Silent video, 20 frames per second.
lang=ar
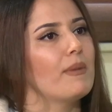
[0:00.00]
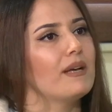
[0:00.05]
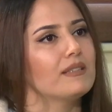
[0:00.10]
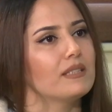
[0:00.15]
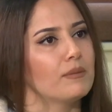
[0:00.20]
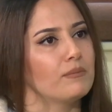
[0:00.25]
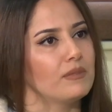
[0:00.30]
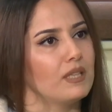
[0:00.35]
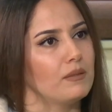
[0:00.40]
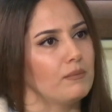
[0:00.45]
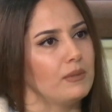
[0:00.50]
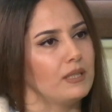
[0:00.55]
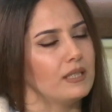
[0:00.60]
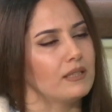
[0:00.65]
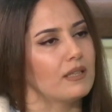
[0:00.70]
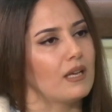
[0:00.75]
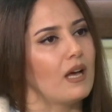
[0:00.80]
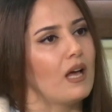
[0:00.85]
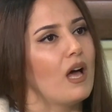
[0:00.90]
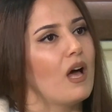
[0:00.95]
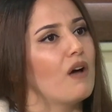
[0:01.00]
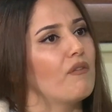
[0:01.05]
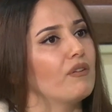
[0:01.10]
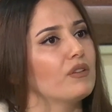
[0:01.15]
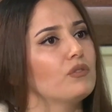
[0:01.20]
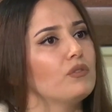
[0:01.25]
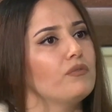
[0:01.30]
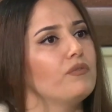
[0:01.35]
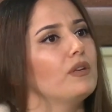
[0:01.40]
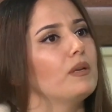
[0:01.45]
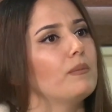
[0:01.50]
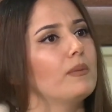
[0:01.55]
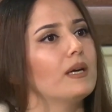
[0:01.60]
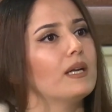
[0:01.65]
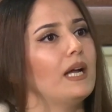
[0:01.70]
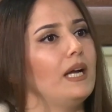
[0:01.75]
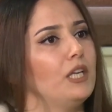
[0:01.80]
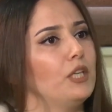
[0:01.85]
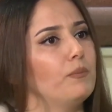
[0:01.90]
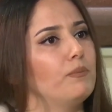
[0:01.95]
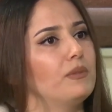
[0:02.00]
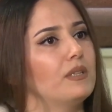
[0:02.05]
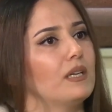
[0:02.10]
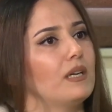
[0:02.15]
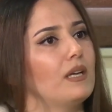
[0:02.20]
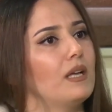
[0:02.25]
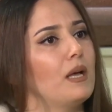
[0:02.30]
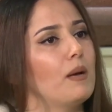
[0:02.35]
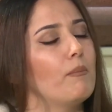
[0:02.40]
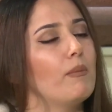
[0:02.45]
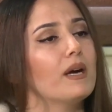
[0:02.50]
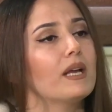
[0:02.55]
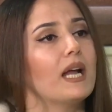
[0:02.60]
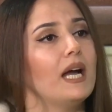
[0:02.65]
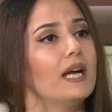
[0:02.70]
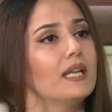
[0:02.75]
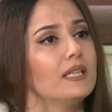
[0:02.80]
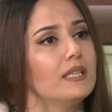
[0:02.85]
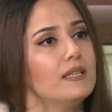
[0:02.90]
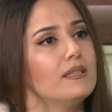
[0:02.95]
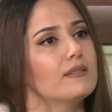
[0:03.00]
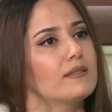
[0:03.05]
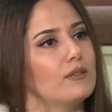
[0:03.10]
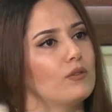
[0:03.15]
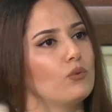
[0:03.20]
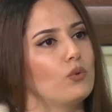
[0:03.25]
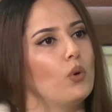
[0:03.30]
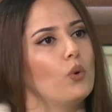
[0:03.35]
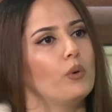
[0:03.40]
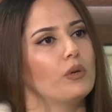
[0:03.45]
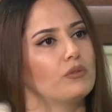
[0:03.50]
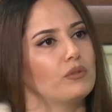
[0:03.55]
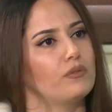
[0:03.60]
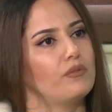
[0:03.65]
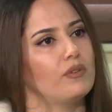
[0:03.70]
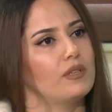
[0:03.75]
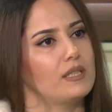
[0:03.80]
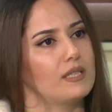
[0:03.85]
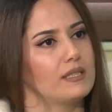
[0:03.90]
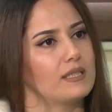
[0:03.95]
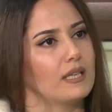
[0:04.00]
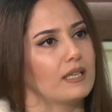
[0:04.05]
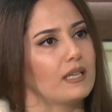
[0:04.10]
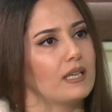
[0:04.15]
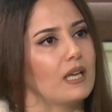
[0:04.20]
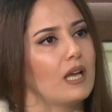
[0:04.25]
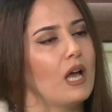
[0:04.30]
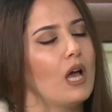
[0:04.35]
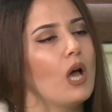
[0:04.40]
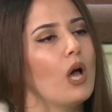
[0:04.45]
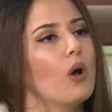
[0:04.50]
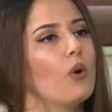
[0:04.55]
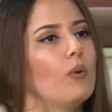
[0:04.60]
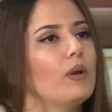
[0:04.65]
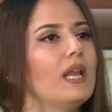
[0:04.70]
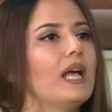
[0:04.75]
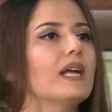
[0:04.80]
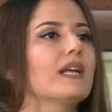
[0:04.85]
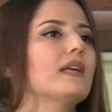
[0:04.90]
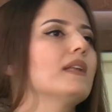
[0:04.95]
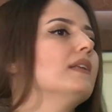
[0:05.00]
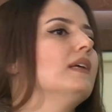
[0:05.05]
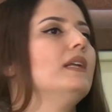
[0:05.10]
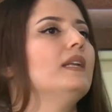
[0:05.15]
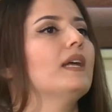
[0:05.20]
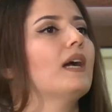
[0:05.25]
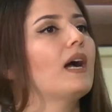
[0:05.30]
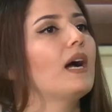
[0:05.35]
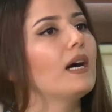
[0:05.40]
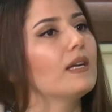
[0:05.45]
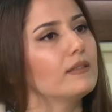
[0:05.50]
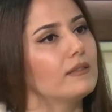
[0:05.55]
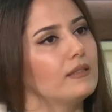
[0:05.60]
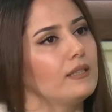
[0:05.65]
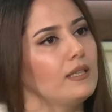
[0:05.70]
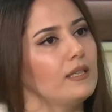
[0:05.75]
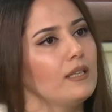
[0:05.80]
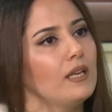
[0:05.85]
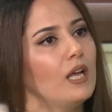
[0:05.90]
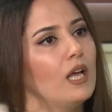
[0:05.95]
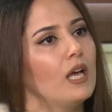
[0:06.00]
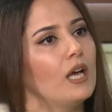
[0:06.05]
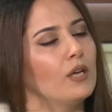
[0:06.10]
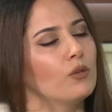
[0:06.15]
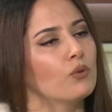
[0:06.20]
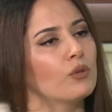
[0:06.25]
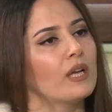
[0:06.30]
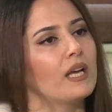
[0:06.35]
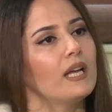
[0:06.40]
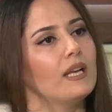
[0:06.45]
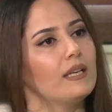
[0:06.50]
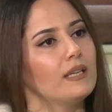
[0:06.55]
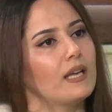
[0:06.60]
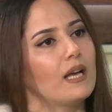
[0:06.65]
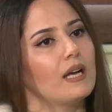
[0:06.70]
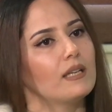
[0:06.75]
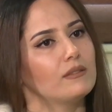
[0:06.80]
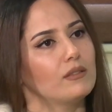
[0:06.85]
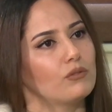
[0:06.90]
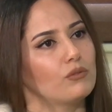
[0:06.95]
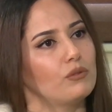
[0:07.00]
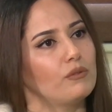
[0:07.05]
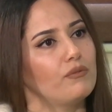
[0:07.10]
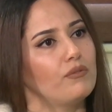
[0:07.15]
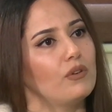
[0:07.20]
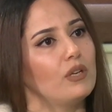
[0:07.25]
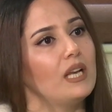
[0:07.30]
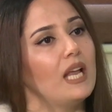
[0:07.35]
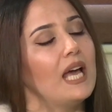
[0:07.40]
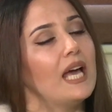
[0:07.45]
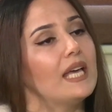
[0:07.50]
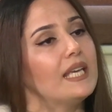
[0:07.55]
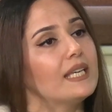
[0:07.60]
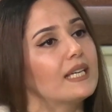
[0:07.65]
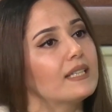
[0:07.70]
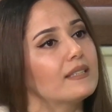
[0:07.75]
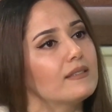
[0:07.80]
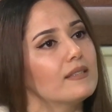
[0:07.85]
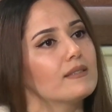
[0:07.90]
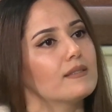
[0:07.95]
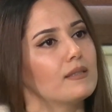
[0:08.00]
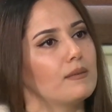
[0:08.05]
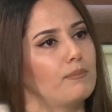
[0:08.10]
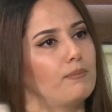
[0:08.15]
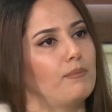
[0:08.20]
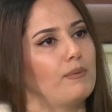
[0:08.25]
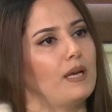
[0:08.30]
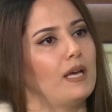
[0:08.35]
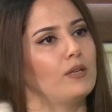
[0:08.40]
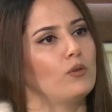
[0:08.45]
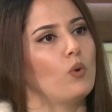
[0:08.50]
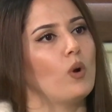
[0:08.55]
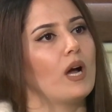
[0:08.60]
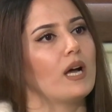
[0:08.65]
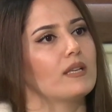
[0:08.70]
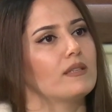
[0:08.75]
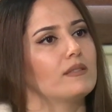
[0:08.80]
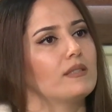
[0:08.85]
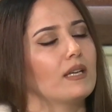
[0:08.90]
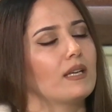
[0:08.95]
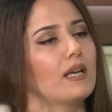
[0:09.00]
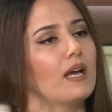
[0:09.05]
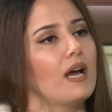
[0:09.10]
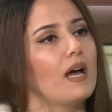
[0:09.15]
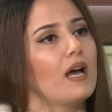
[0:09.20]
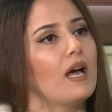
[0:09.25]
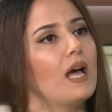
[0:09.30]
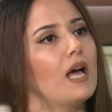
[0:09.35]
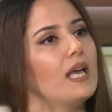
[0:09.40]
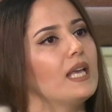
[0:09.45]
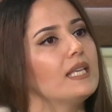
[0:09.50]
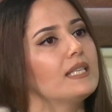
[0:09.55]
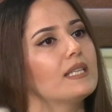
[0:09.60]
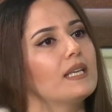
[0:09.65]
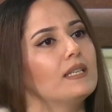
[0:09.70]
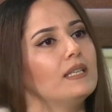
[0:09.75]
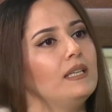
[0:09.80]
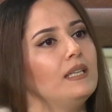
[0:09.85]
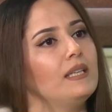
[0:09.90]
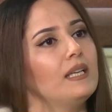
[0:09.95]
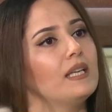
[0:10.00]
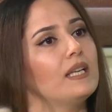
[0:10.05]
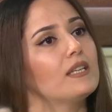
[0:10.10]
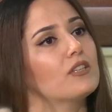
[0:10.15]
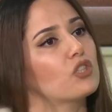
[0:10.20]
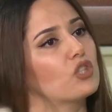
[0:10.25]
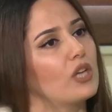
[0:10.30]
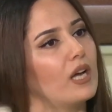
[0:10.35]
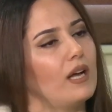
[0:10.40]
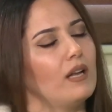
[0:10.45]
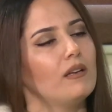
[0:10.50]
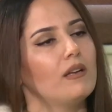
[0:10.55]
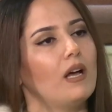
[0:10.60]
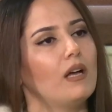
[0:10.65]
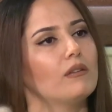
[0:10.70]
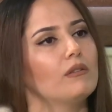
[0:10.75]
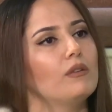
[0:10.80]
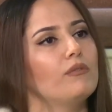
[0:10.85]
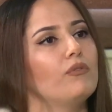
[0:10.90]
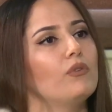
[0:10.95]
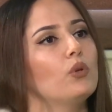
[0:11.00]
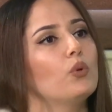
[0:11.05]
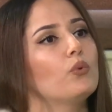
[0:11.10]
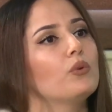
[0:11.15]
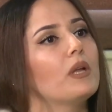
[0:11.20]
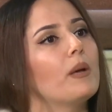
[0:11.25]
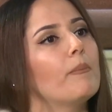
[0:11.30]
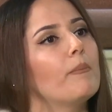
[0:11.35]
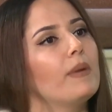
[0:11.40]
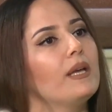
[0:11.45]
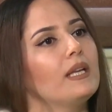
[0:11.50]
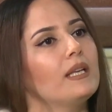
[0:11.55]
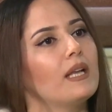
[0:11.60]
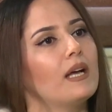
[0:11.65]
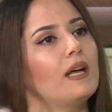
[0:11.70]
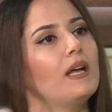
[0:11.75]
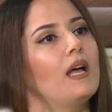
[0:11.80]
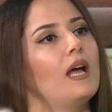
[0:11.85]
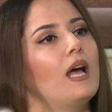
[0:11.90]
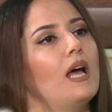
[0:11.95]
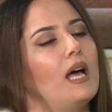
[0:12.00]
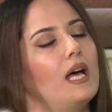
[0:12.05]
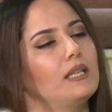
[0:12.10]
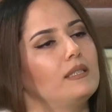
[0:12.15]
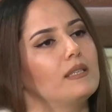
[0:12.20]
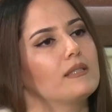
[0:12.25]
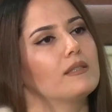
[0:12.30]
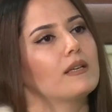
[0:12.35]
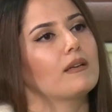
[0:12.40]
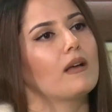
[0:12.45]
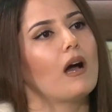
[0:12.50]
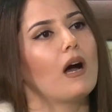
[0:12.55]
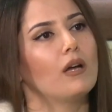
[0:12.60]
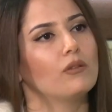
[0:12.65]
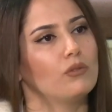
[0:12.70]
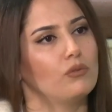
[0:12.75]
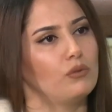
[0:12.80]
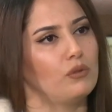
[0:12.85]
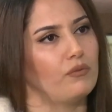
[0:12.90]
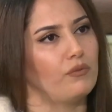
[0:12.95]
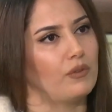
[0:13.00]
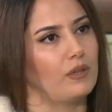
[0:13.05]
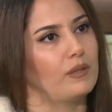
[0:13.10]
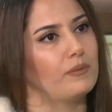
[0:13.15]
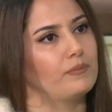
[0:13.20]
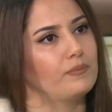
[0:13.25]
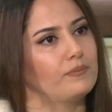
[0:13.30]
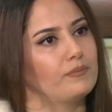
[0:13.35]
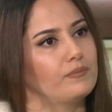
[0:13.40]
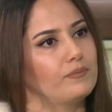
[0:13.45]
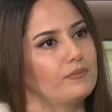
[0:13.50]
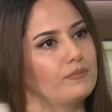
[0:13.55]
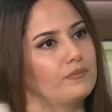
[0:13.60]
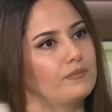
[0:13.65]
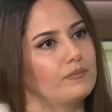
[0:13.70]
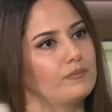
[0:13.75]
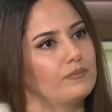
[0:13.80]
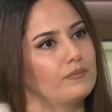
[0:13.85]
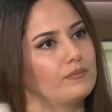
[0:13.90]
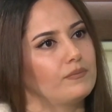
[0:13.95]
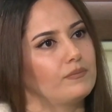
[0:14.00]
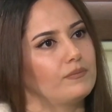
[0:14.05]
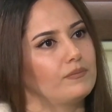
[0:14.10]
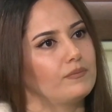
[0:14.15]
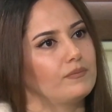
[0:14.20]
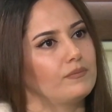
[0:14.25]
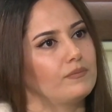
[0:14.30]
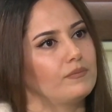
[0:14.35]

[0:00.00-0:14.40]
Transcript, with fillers: ما تم تنميتها فالطفل ما راح يبدع ما راح نحس انه هو طفل ذكي ولكن نحن قادرين انه نخلي هذا الطفل يكتسب انواع الذكاء اذا نحن اشتغلنا على الطفل ونمينا هذا الذكاء عند الطفل تمام آه،